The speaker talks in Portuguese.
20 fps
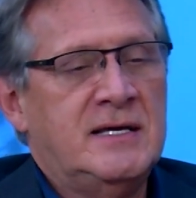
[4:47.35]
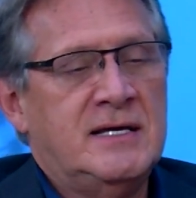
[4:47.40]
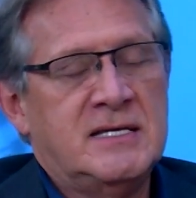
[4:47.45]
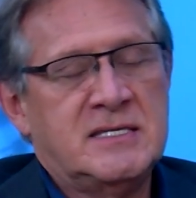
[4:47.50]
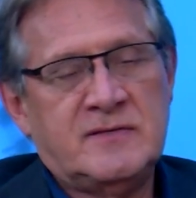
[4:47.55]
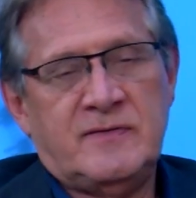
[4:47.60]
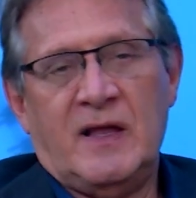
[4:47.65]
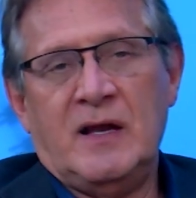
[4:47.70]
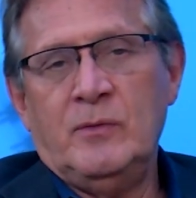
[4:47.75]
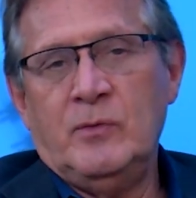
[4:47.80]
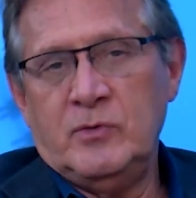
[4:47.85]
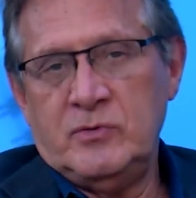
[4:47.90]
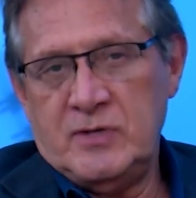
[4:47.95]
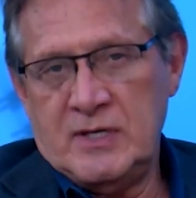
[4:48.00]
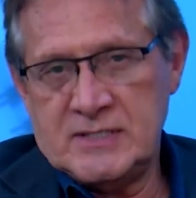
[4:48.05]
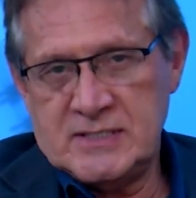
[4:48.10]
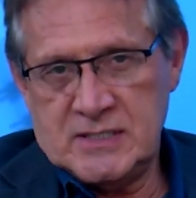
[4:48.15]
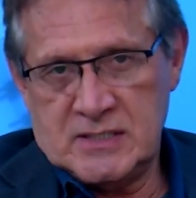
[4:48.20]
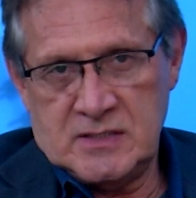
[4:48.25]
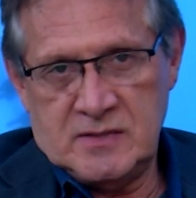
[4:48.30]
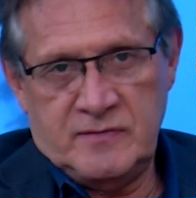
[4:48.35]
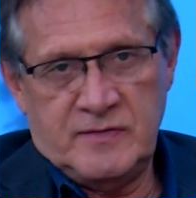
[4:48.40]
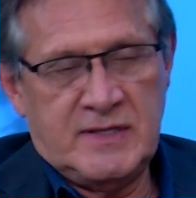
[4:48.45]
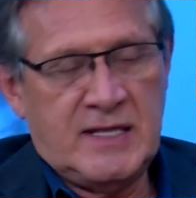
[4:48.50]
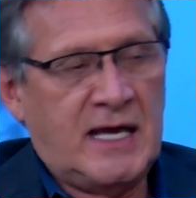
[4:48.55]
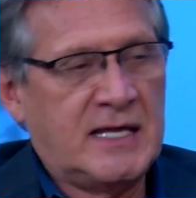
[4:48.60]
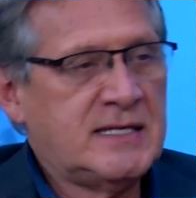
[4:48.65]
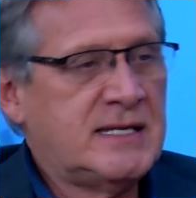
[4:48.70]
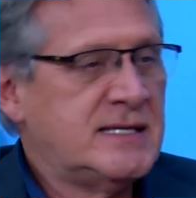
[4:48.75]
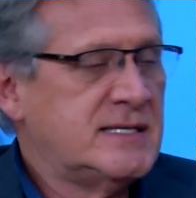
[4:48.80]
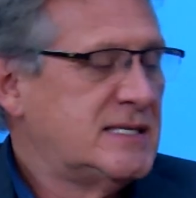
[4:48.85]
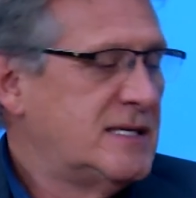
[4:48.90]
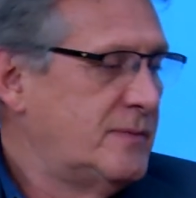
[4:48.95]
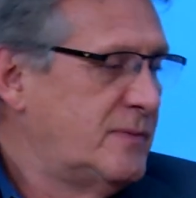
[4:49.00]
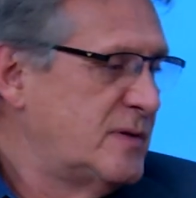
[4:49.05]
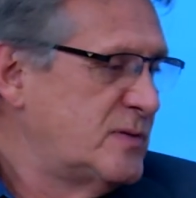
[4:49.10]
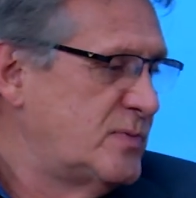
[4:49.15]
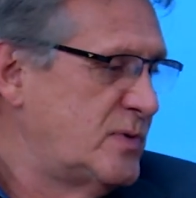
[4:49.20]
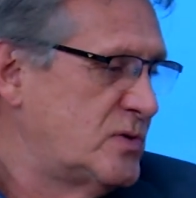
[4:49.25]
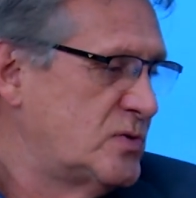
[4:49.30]
Se fala muito em assertividade, nem sempre
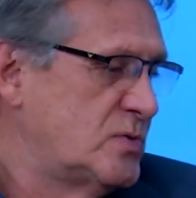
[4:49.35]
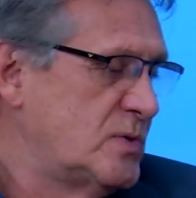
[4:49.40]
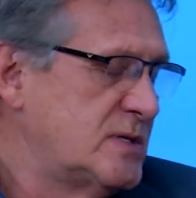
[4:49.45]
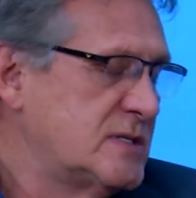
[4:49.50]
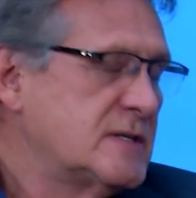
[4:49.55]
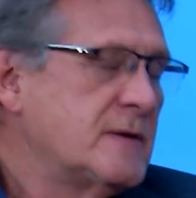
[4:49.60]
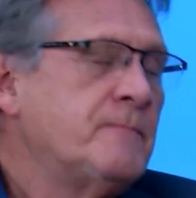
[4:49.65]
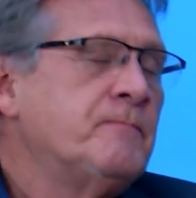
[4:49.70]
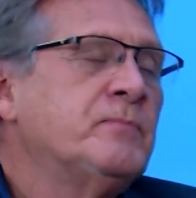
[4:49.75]
as pessoas